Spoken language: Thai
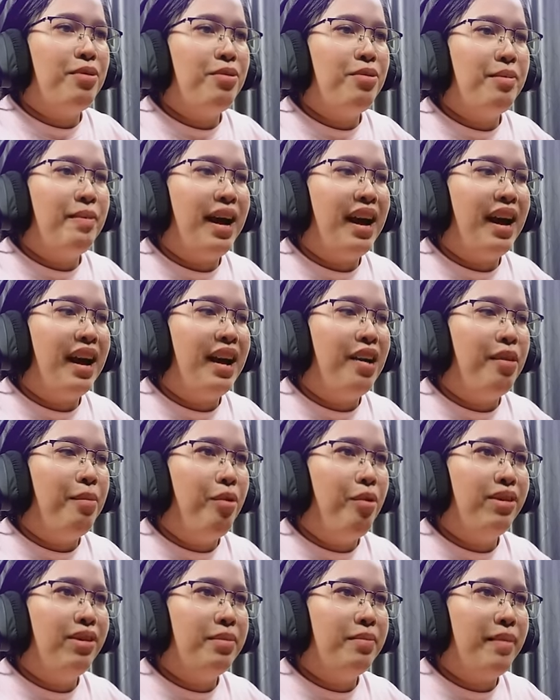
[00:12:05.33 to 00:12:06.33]
พายุหิมะค่ะเขา
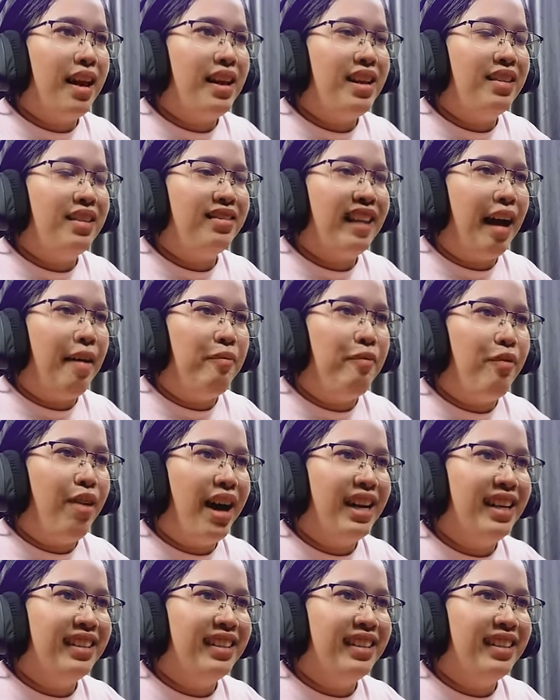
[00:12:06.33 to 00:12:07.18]
บอกว่าจะมาอีก3 วั